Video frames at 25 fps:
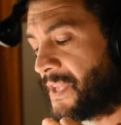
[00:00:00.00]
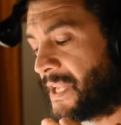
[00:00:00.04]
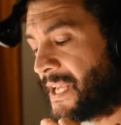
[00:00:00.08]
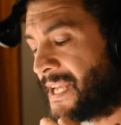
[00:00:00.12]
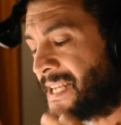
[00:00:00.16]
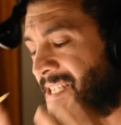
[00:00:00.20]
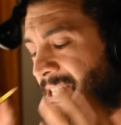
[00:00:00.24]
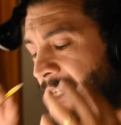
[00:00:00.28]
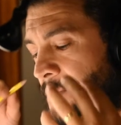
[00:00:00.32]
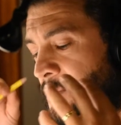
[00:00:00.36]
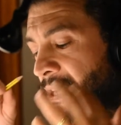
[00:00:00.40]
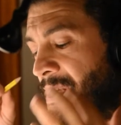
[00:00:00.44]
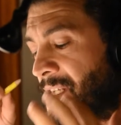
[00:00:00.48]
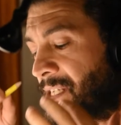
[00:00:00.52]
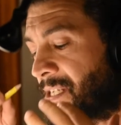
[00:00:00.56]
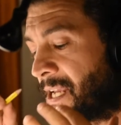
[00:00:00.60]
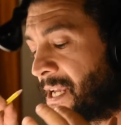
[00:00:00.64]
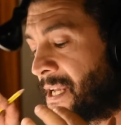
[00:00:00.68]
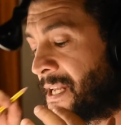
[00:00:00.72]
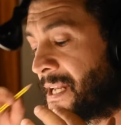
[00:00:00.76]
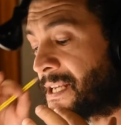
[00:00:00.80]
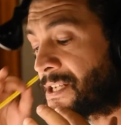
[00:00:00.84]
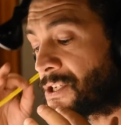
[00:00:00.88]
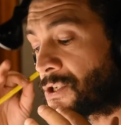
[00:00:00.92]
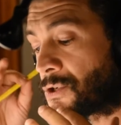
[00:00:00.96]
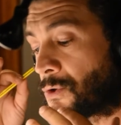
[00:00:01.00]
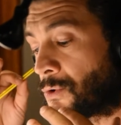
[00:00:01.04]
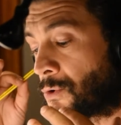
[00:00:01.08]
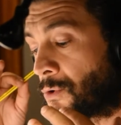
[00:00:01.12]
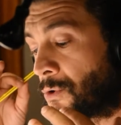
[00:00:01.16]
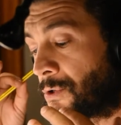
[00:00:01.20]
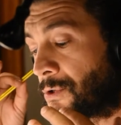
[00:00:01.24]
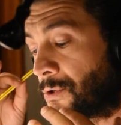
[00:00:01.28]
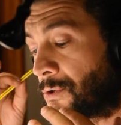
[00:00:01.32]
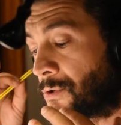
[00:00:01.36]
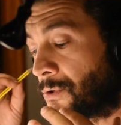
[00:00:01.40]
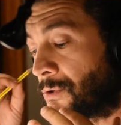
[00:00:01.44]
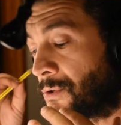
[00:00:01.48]
e si mise in
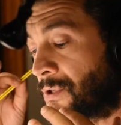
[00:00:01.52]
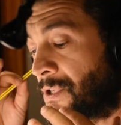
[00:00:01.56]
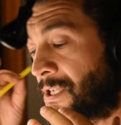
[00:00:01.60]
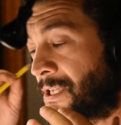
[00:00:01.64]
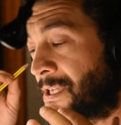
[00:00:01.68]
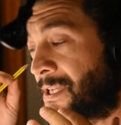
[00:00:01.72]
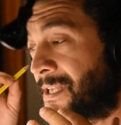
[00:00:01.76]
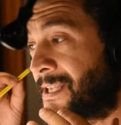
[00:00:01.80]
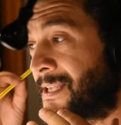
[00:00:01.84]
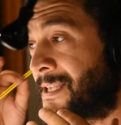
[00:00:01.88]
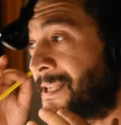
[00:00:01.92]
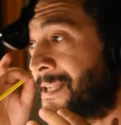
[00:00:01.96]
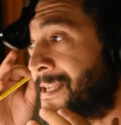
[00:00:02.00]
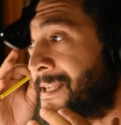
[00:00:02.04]
ascolto di